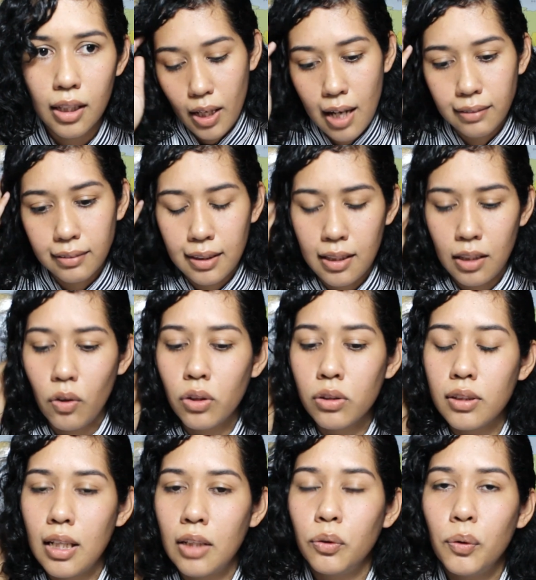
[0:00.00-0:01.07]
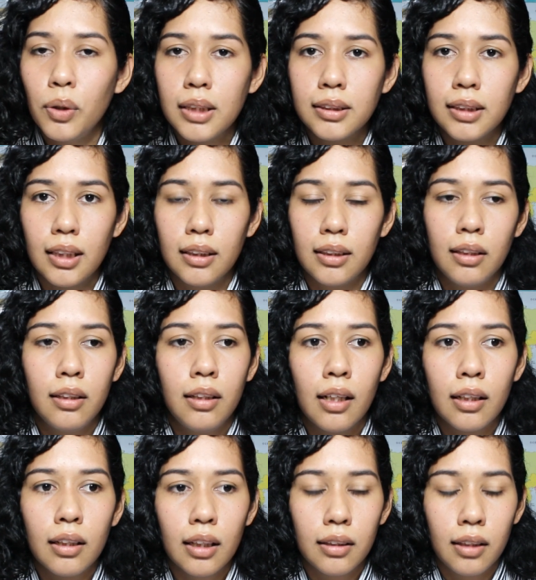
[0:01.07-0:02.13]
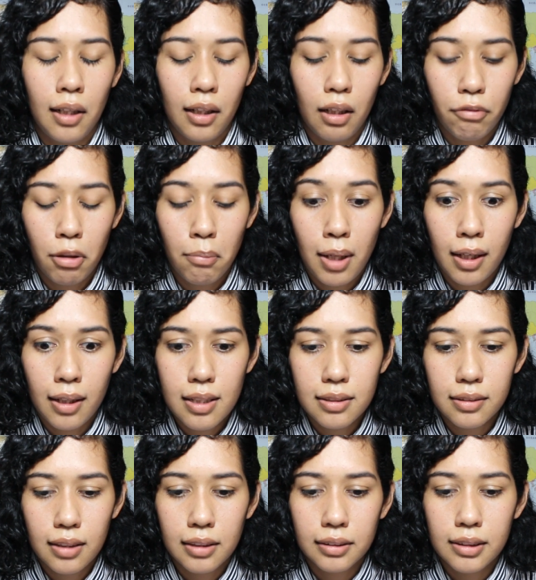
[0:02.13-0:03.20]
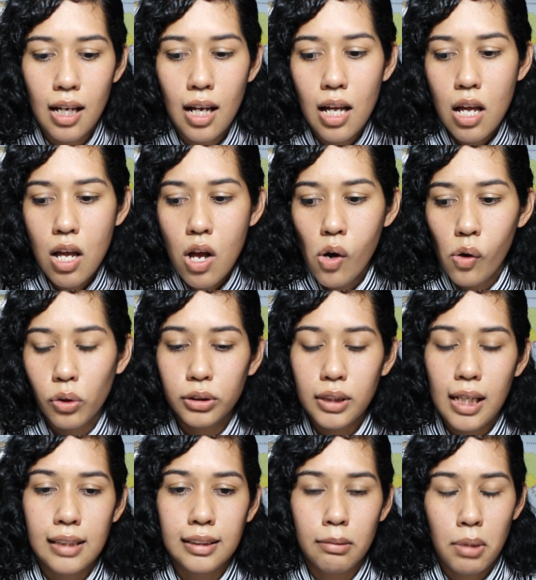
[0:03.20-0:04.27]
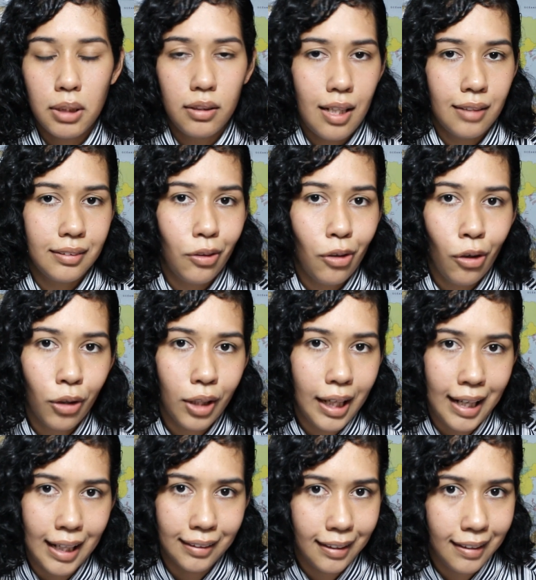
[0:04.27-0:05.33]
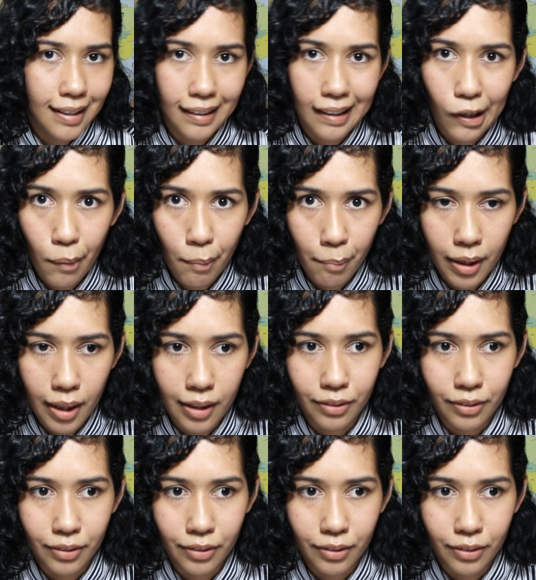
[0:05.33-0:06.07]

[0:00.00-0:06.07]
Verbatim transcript: Hasta en el contrato ese que tenían, que tenía que firmar Anastasia, o sea, él se metía hasta con lo que ella tenía que comer.